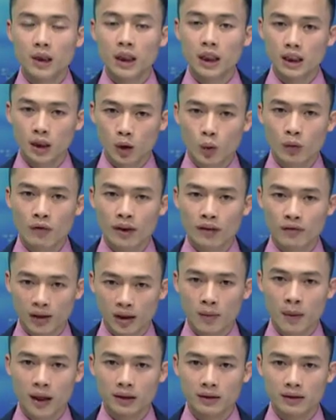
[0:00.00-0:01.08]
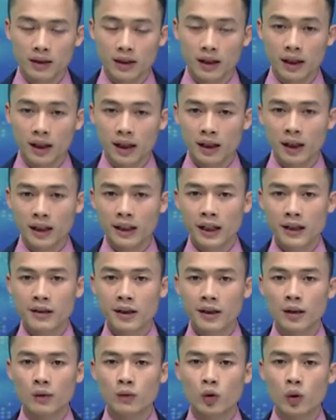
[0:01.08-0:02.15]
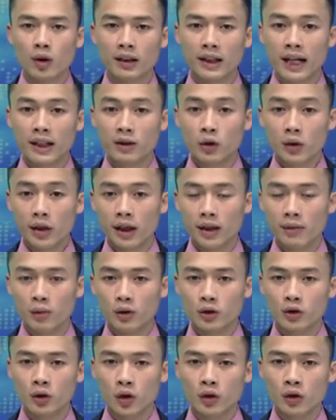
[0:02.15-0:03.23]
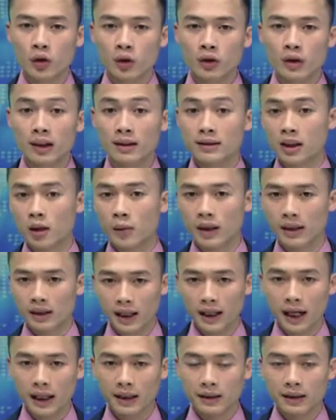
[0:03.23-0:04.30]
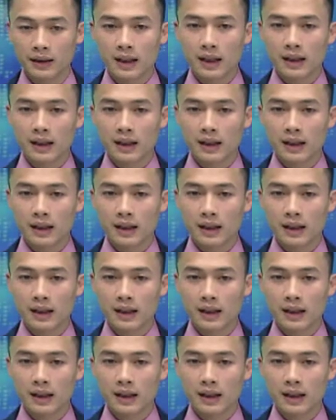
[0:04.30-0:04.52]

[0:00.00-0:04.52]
Thưa quý vị và các bạn, hiện nay trên đồng ruộng đang xuất hiện một số đối tượng sâu bệnh gây hại,